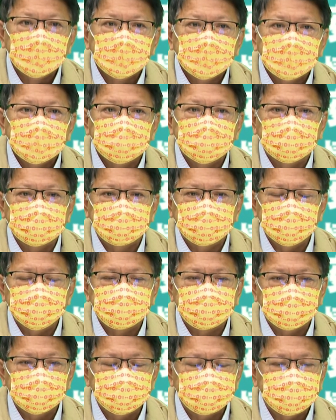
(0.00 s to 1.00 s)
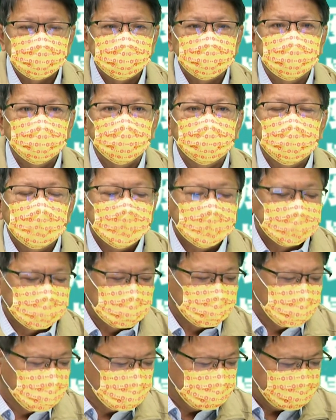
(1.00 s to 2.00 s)
那第三剂呢？那
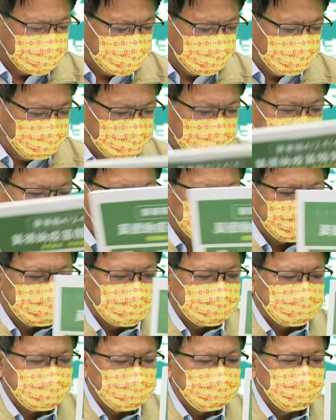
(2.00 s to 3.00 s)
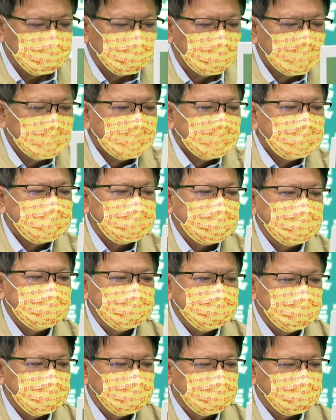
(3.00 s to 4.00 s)
目前屏东县政府在几
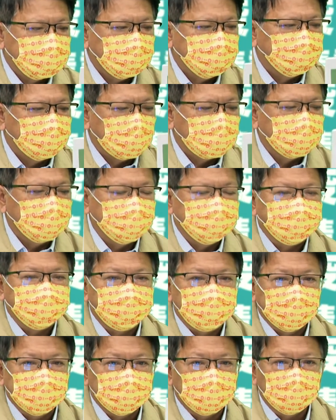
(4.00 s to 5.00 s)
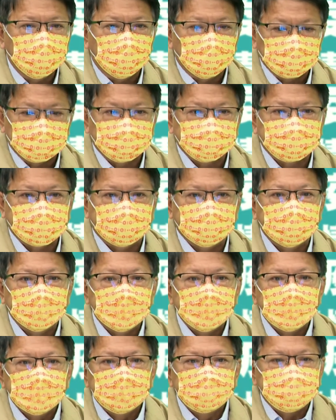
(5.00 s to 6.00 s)
个地方呢？屏东火车站、
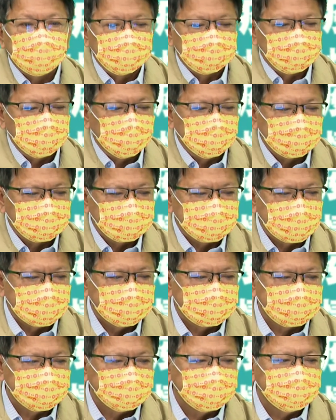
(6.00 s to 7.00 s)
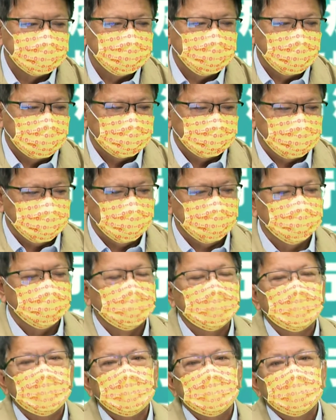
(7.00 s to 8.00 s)
潮州火车站这两天，
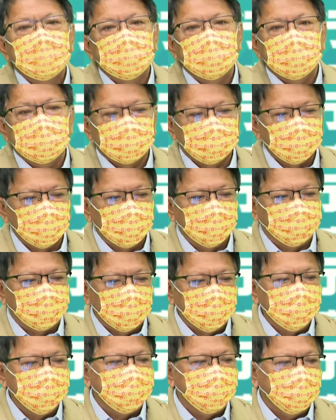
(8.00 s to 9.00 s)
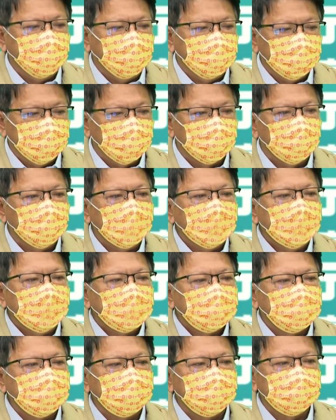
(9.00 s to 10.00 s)
那都分别有
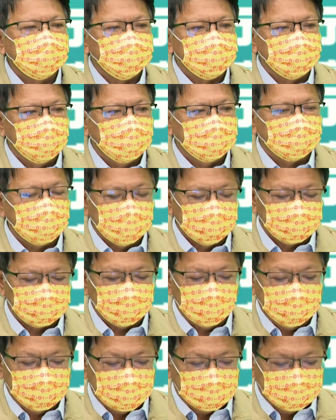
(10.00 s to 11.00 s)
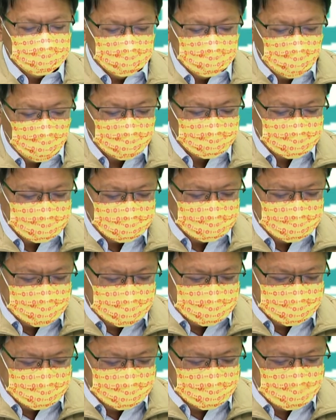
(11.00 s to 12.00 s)
各个随到随打的莫德纳嘞，